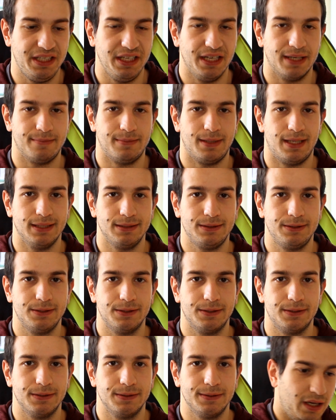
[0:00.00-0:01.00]
io
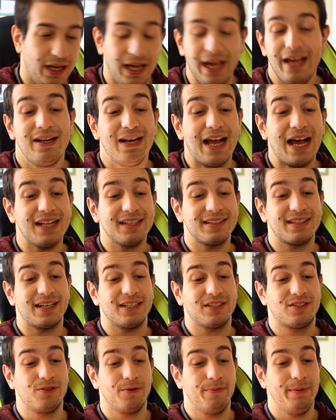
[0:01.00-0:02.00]
Yamato. E
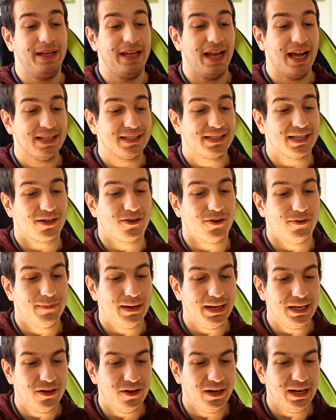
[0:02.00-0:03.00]
un'altra somiglianza con
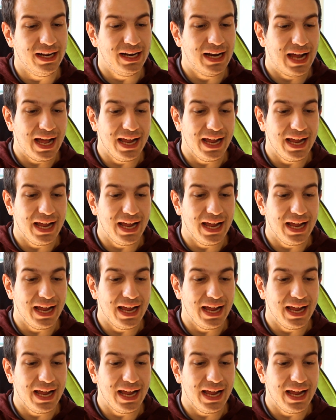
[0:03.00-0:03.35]
Maglioni là,